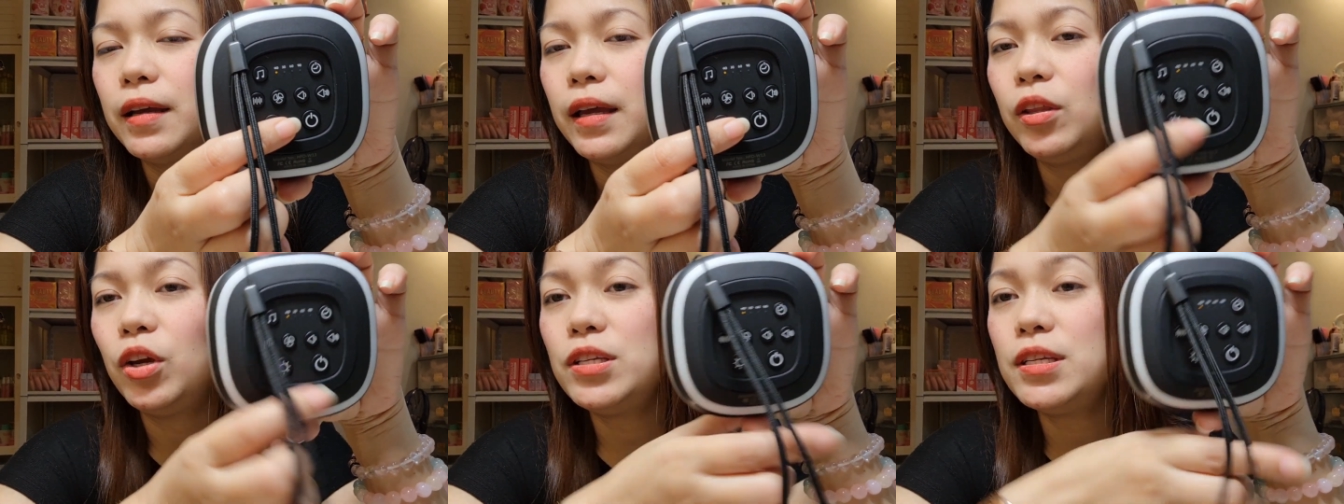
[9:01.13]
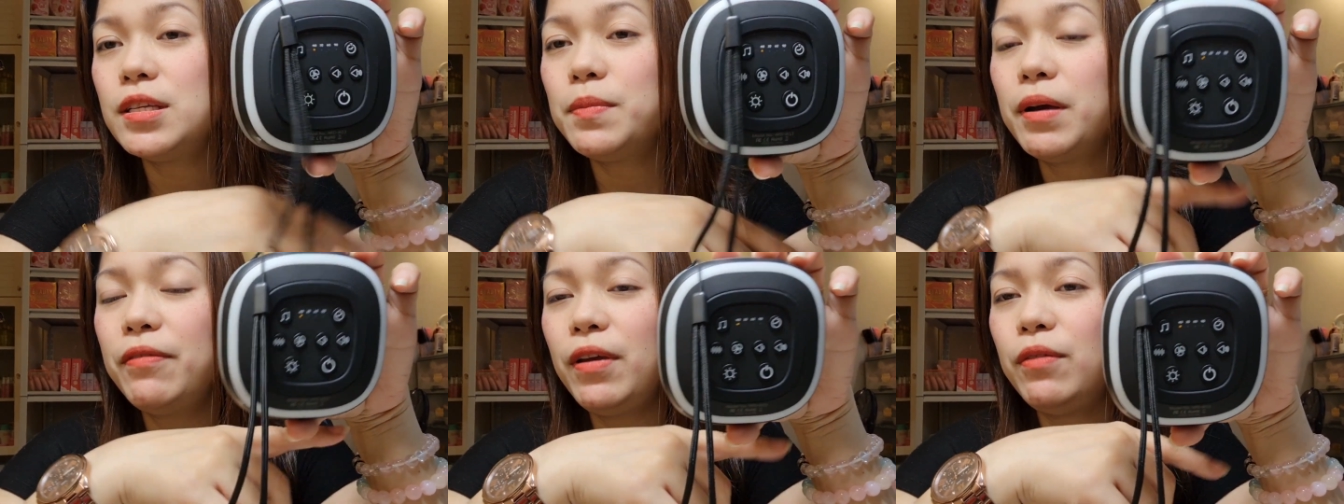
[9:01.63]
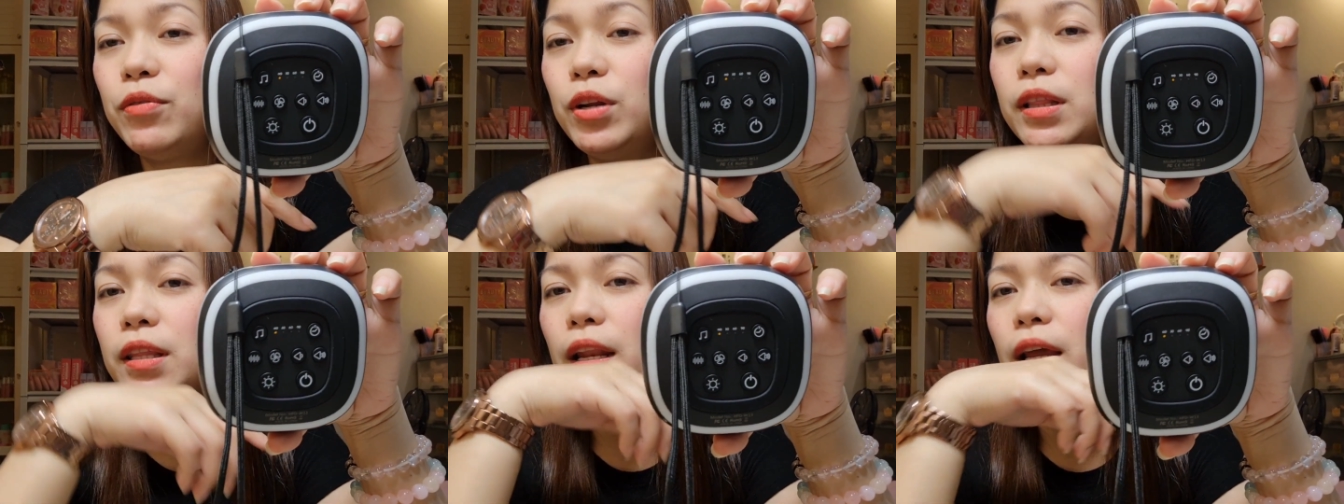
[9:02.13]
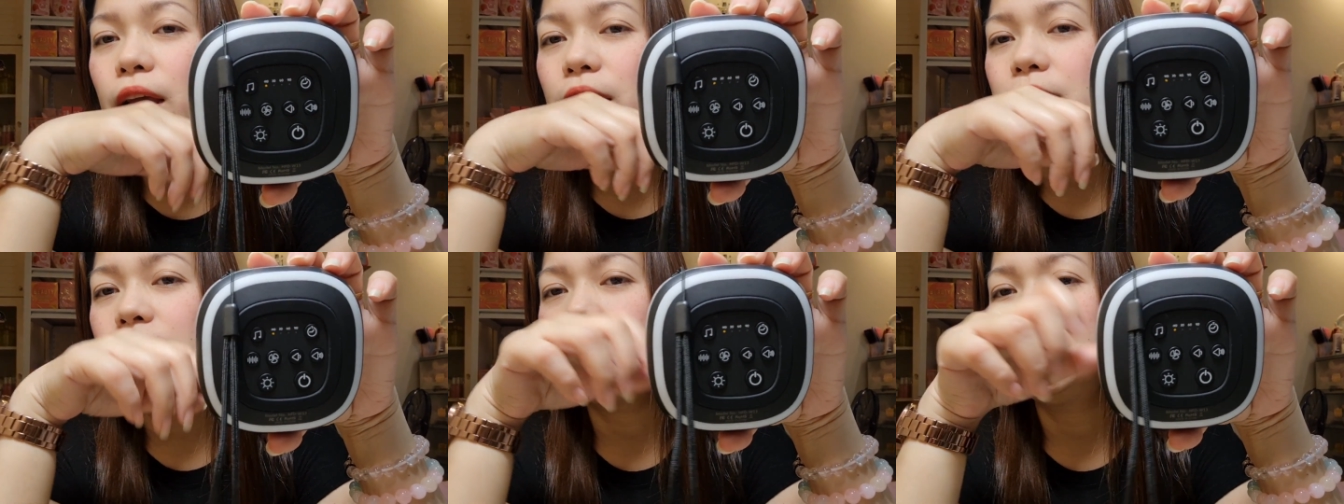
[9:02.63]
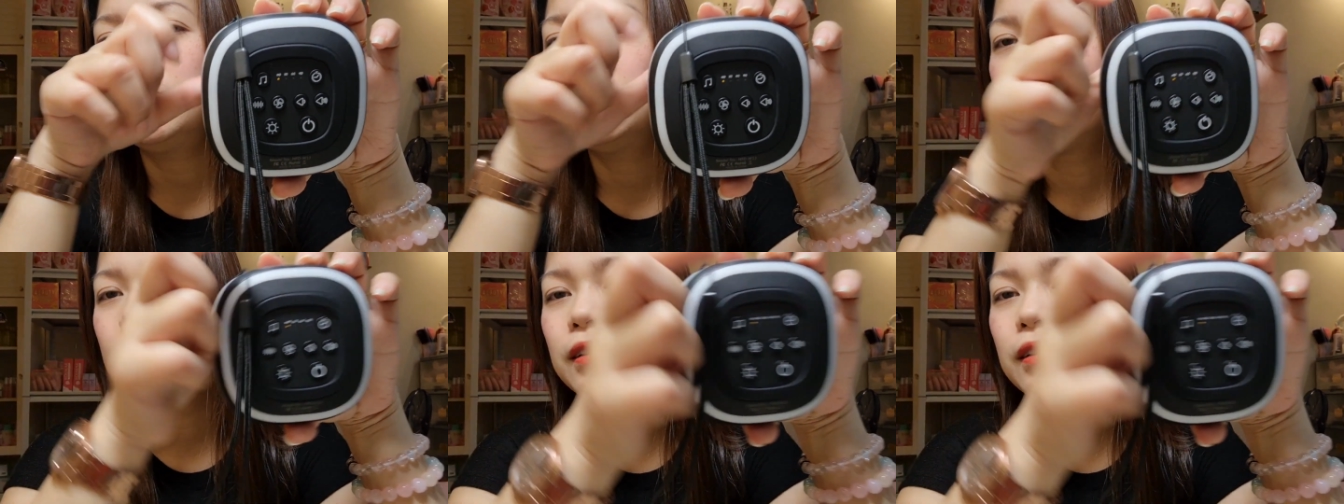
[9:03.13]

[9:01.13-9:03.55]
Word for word: Ito, isa sa mga favorite ni Lance.